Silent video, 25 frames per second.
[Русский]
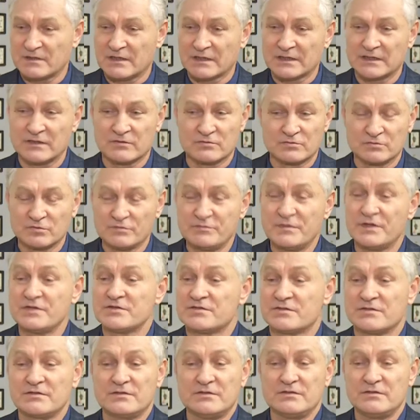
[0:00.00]
когда уже ну,
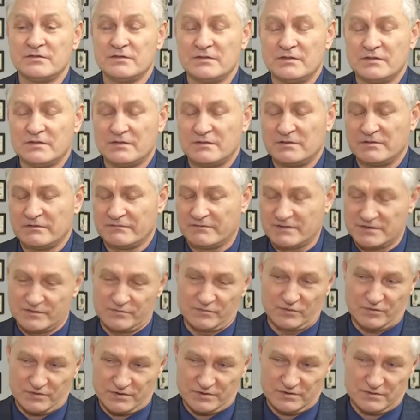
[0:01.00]
меньше не,
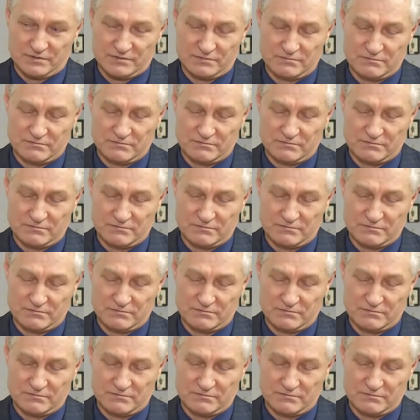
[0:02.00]
невозможно.